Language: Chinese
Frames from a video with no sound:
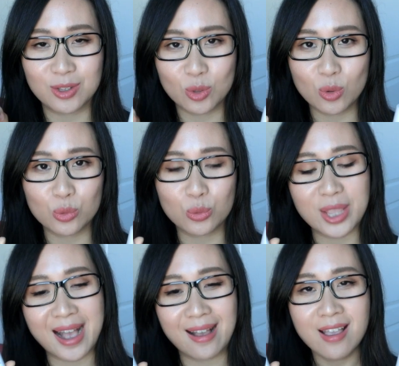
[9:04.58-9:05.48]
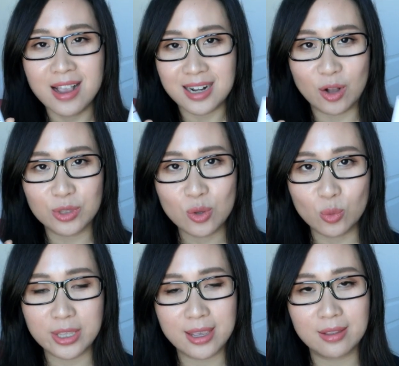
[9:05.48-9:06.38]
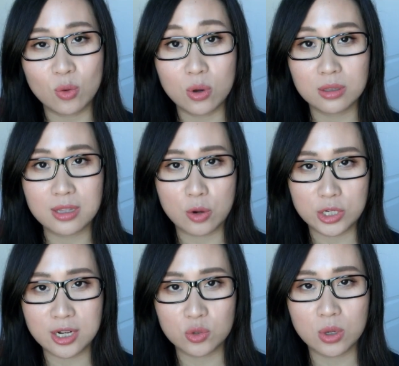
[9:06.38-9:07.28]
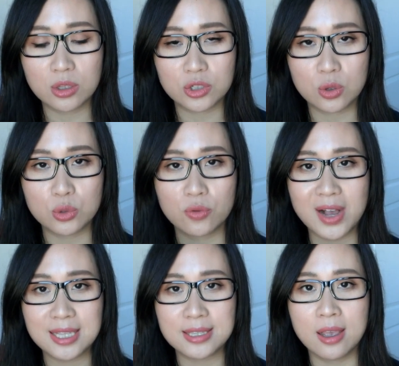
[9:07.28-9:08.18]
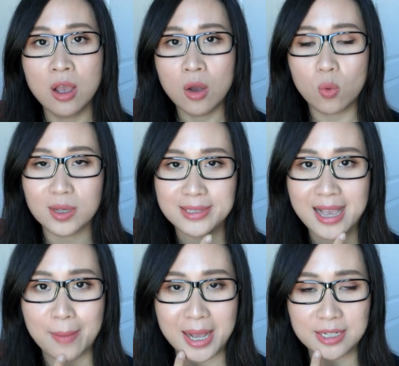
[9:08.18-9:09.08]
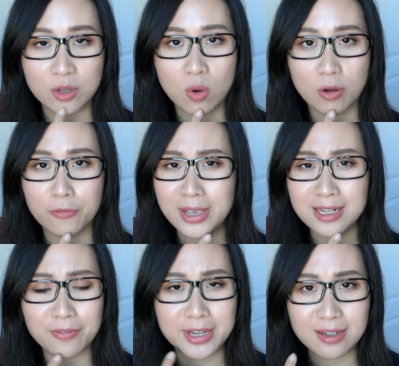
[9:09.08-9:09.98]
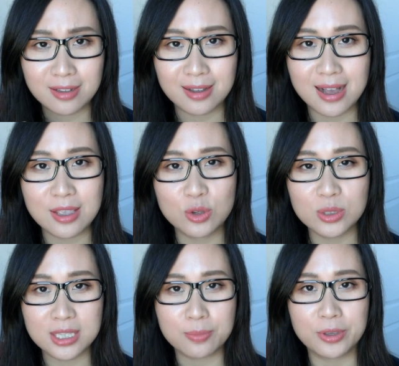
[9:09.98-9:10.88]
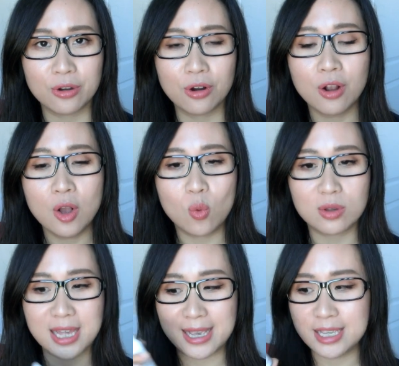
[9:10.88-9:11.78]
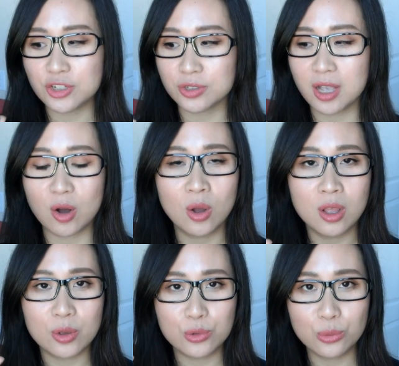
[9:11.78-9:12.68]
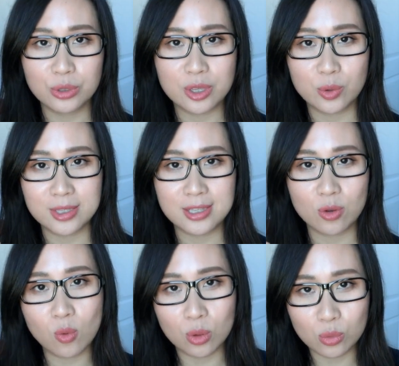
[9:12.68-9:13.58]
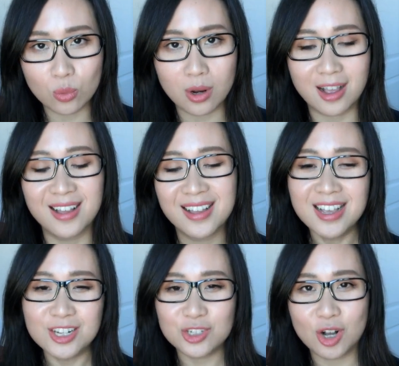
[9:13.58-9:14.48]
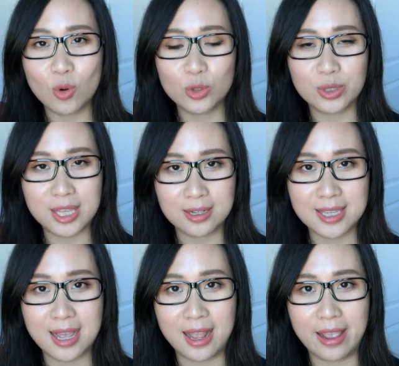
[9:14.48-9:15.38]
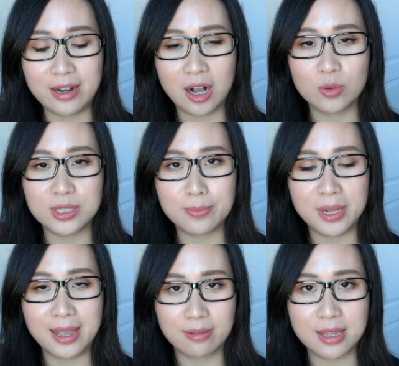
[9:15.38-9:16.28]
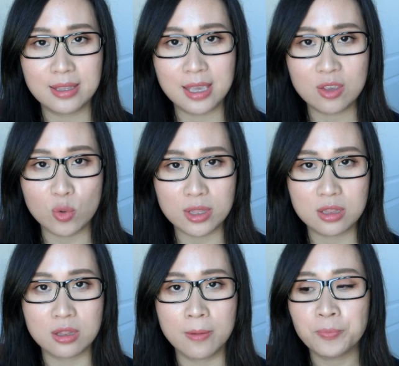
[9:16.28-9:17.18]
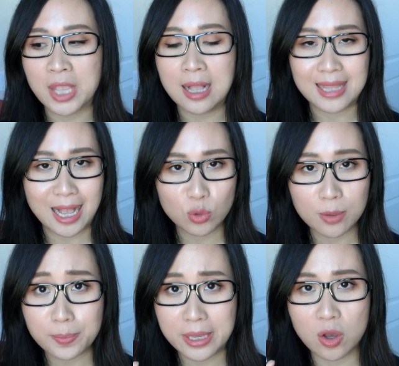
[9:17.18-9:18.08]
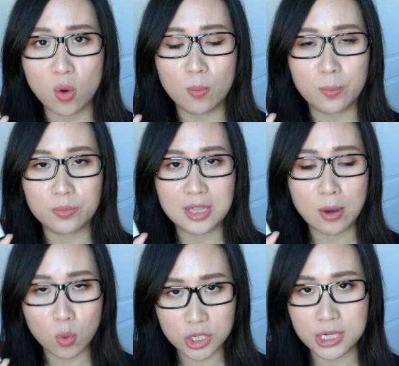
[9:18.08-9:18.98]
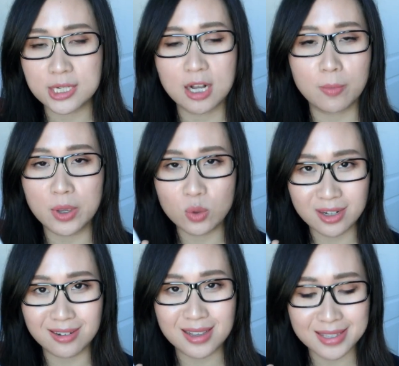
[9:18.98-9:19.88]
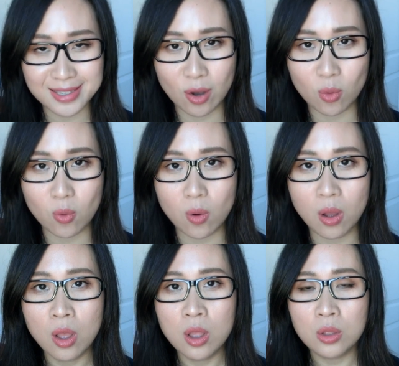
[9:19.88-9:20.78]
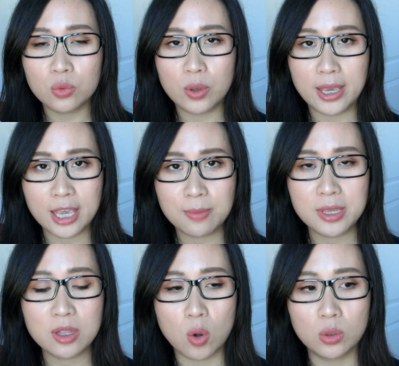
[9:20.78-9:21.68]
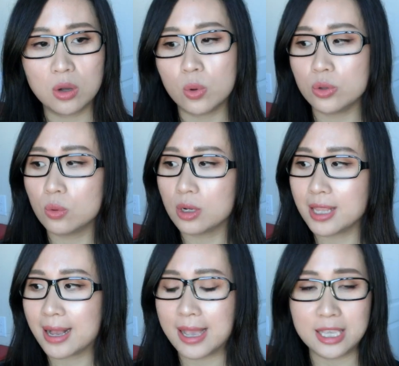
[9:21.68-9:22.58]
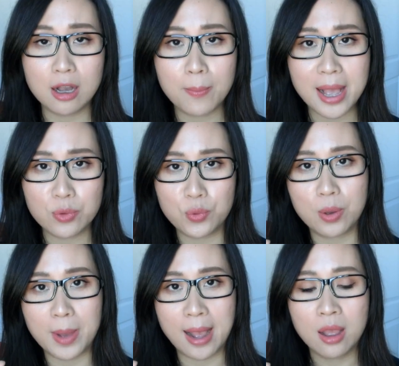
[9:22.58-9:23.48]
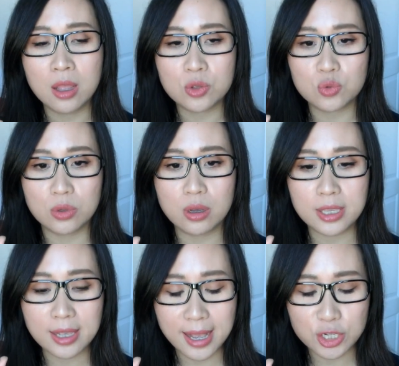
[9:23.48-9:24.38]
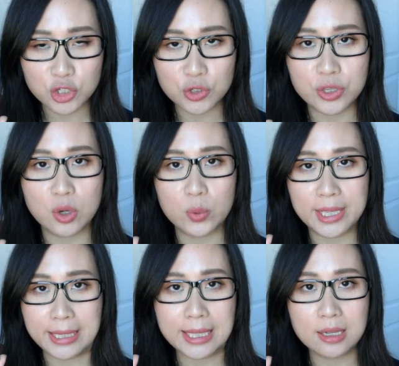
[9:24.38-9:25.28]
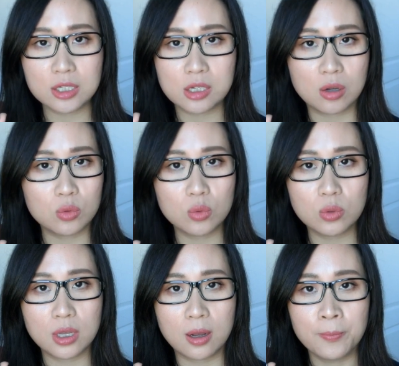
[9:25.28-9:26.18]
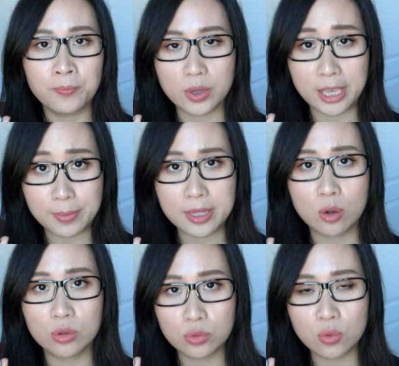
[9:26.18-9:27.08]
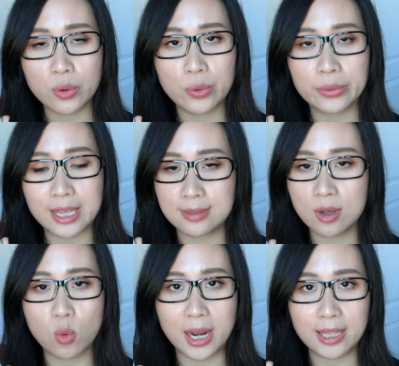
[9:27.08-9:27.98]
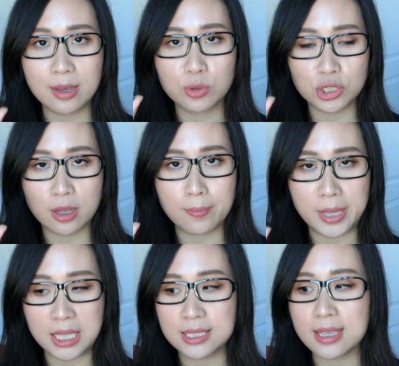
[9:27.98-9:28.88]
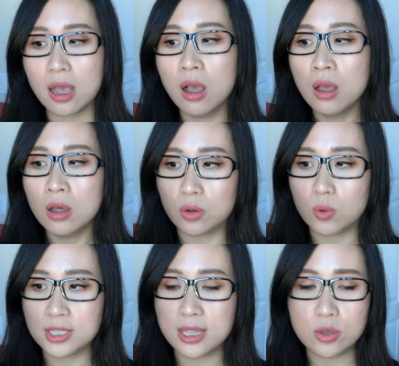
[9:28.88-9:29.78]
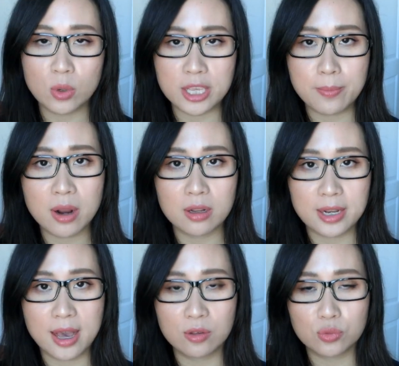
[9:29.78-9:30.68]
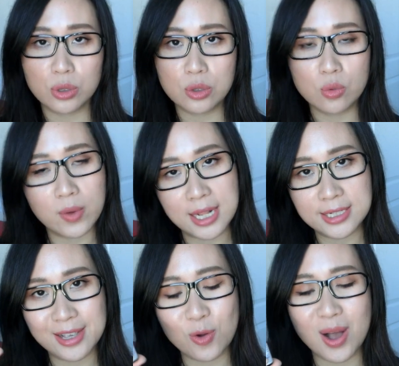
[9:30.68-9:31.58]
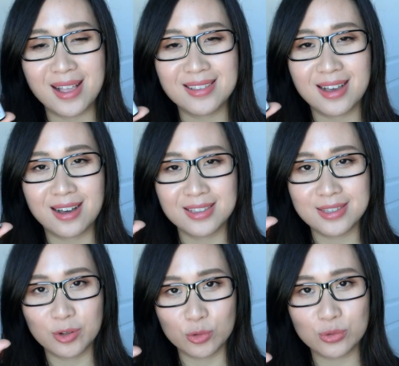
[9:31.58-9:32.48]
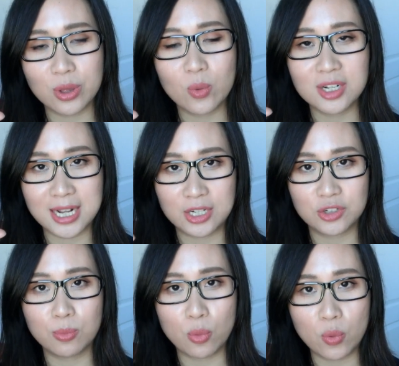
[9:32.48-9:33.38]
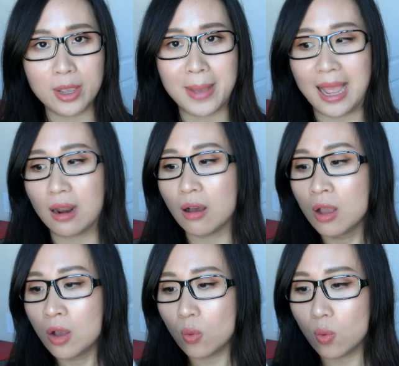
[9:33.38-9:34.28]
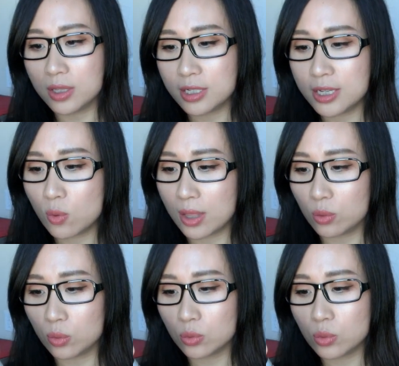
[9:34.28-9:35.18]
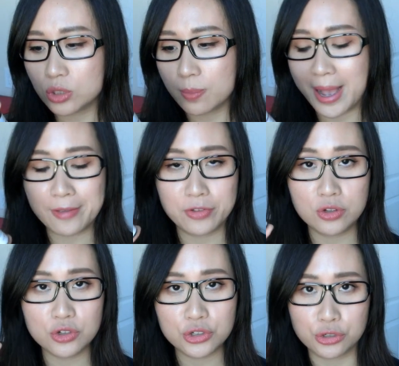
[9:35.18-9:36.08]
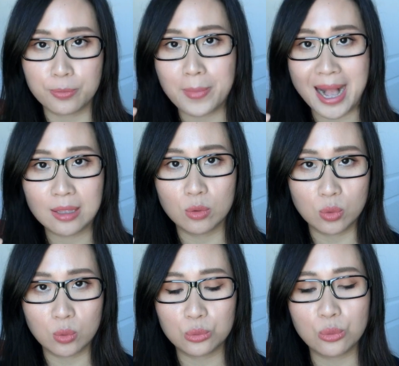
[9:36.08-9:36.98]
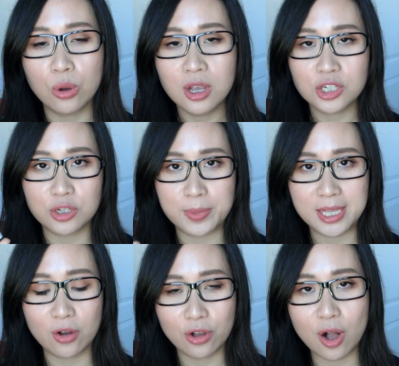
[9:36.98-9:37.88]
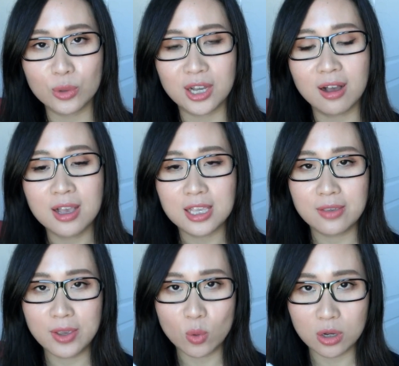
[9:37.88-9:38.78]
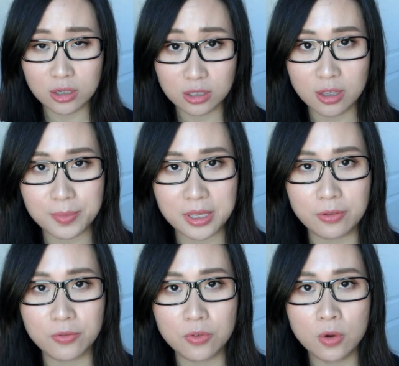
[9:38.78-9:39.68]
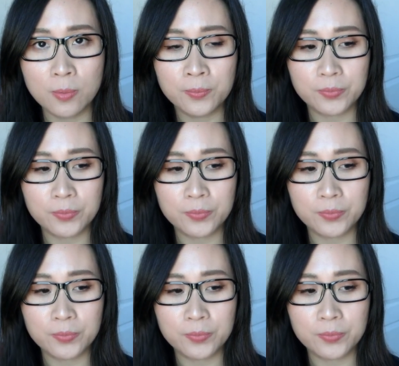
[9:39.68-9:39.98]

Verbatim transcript: 上都有涂它，然后第5天呢，我早上上妆的时候就发现我下巴这块非常的干，有起皮儿，我才意识到用的有一些过度了，之后我就停下来，然后基本2-3天用一次。它对闭口在我身上没有任何的效果。对黑鼻头呢，我用了大概1个半月吧，觉得应该是有一定程度的黑鼻头的作用，但效果来的也不是很明显。我现在用了1半的量，所以用完这款杏仁酸我暂时不会买了。我的这款浓度是18%的浓度，是比较高的，因为我个人的皮肤